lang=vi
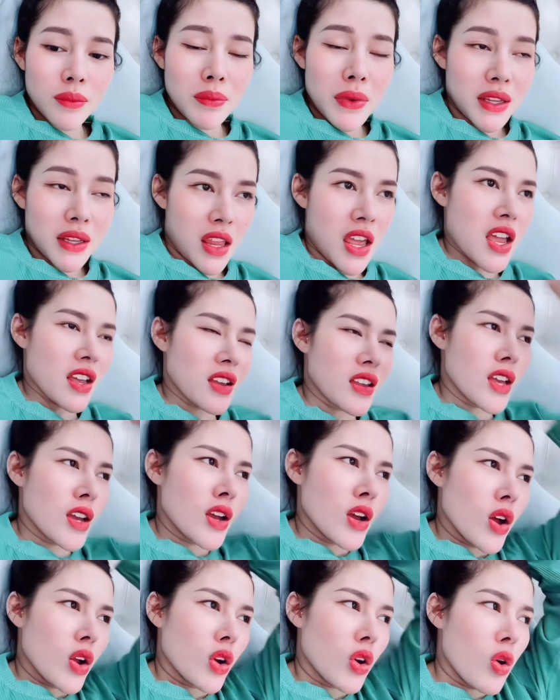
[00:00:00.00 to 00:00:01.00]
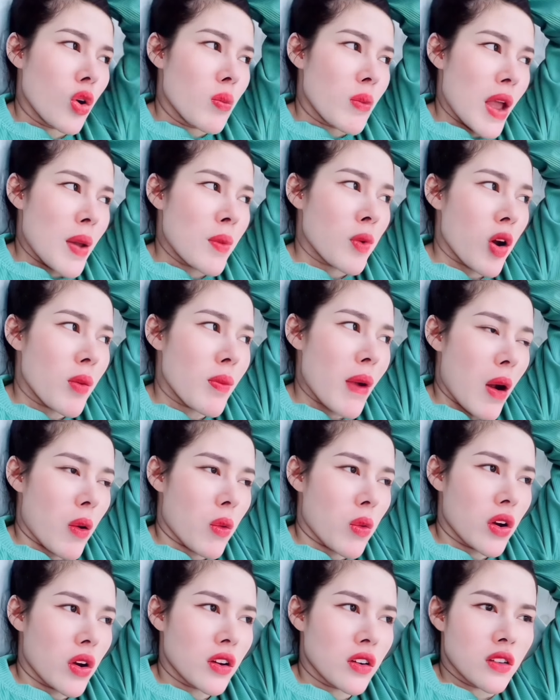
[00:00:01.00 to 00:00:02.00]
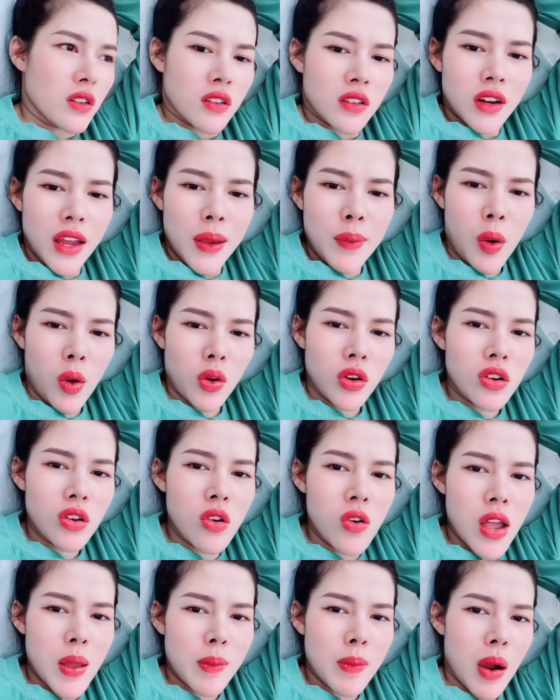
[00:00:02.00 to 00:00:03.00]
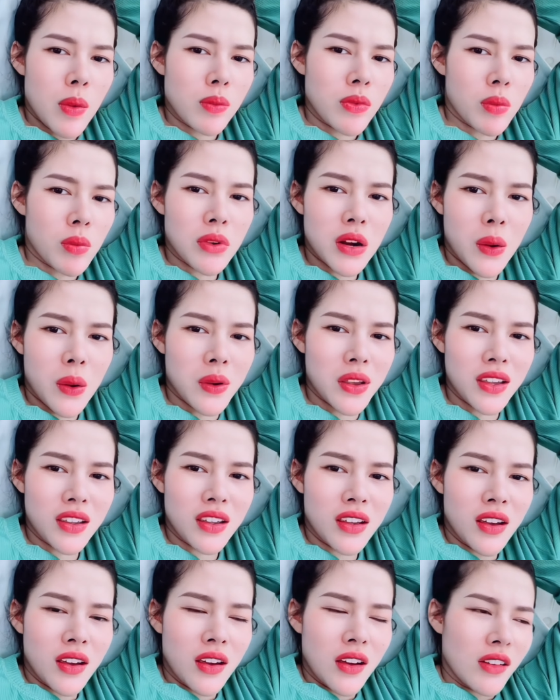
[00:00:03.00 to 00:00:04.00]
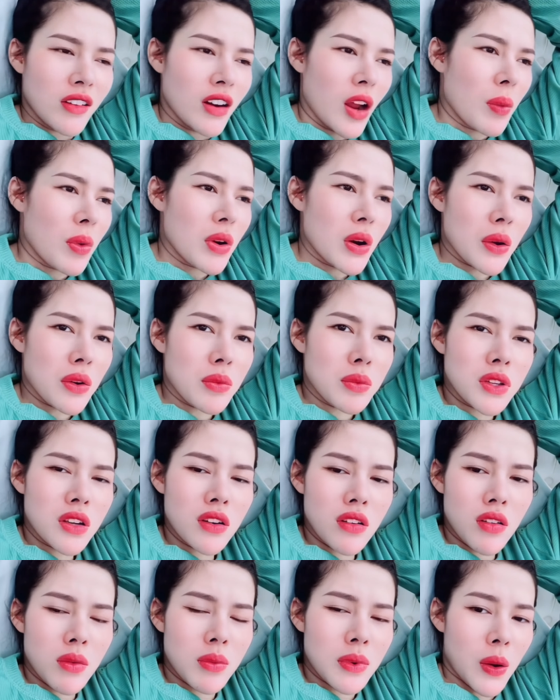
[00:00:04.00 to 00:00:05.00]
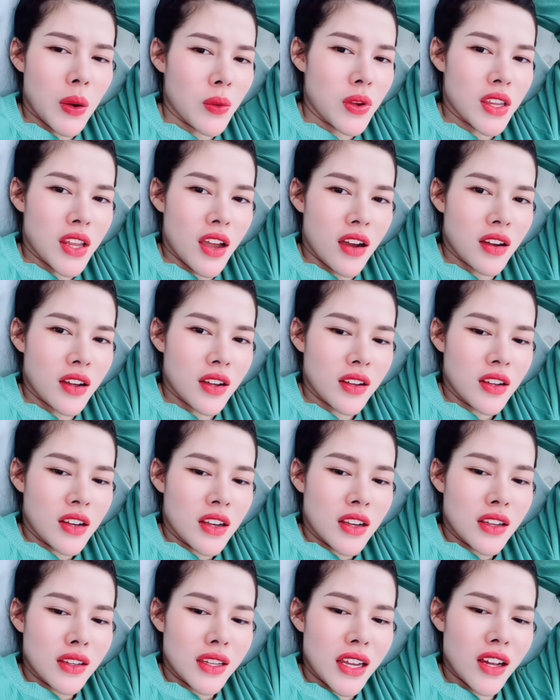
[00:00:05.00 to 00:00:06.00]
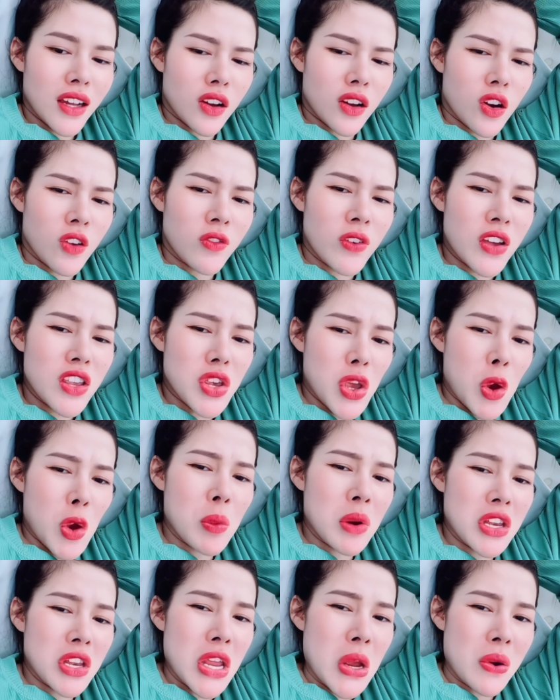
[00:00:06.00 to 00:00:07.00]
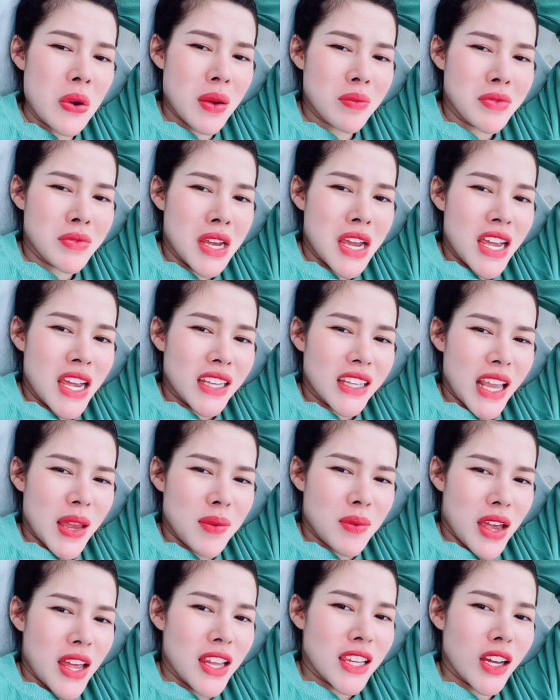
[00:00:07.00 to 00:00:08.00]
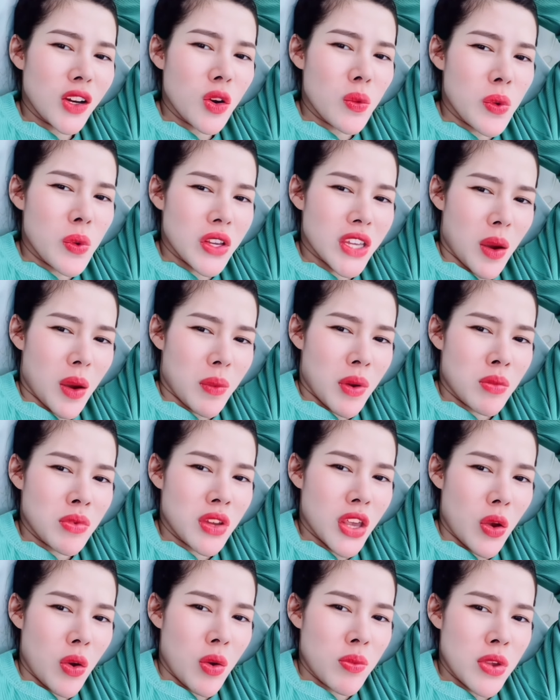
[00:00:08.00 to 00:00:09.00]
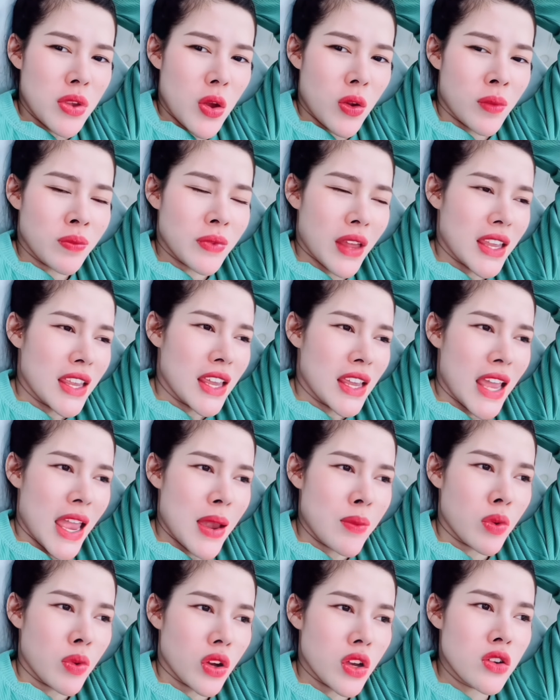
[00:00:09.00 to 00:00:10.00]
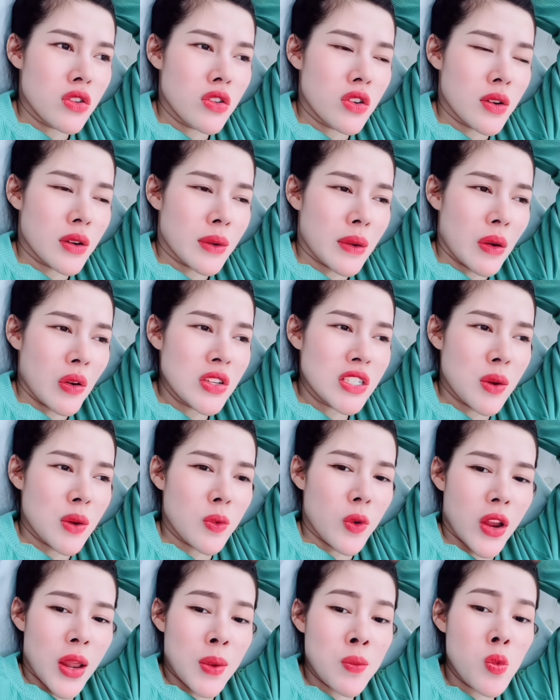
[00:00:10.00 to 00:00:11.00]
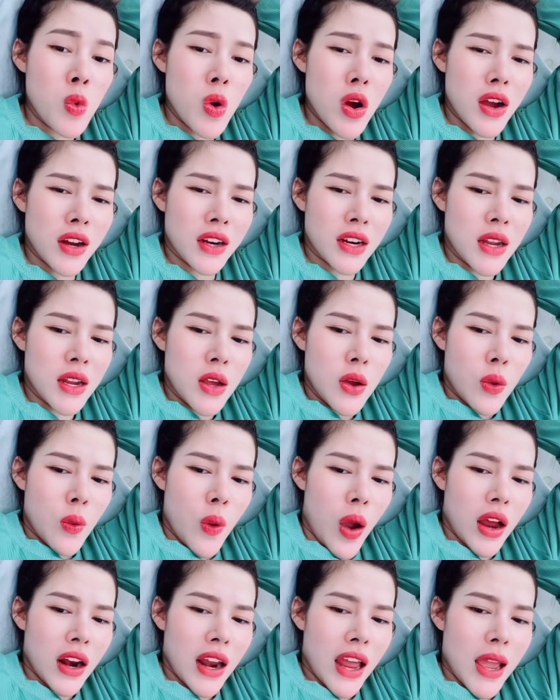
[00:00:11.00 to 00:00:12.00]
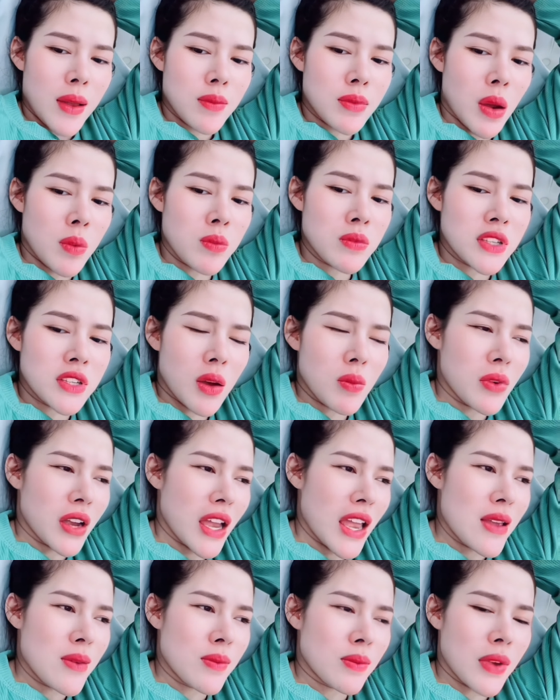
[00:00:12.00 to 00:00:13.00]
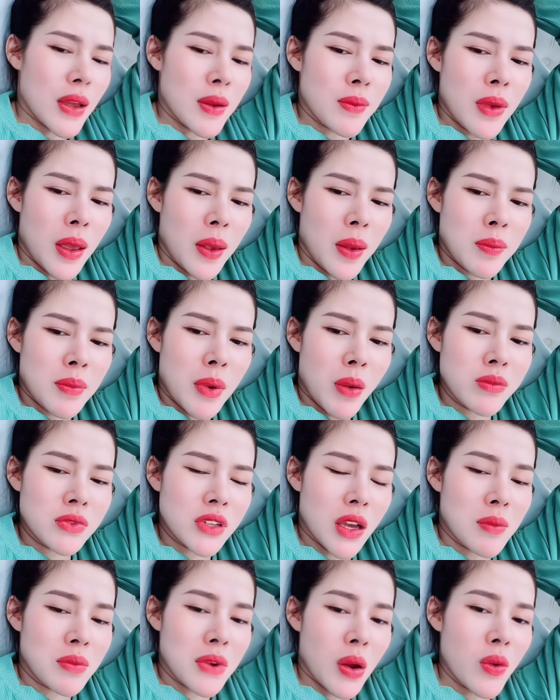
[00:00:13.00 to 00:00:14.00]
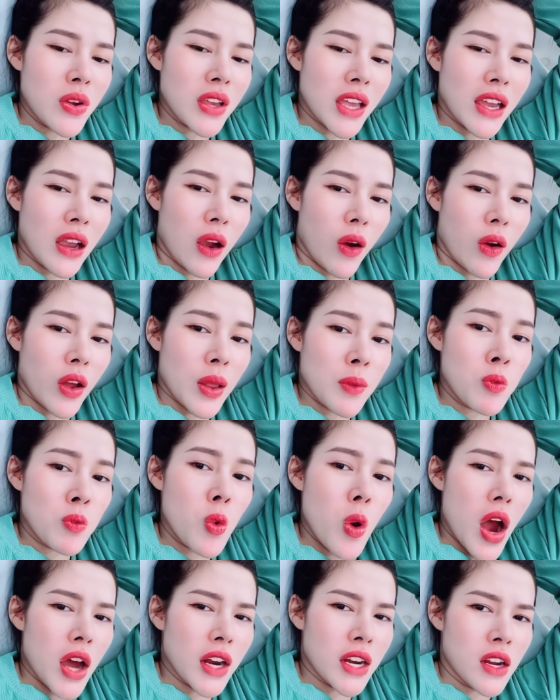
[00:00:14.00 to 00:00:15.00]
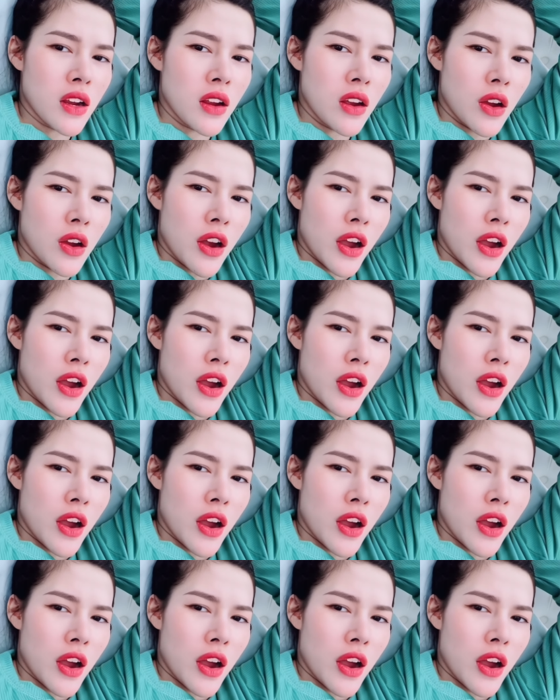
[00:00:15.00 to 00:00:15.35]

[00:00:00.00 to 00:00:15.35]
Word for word: mà thiệt nha lúc mà em có bầu á em hỏi nó thương em không không có nói không có nói không có thương không có nói gì chân á chắc là nó phải chịu mình nhiều lắm em nghĩ là chắc lúc đó chồng em chịu em nhiều lắm tại vì em là cái người nói xong rồi em quên hoặc là em nóng xong cái em em em nóng xong em nói cái rồi em quên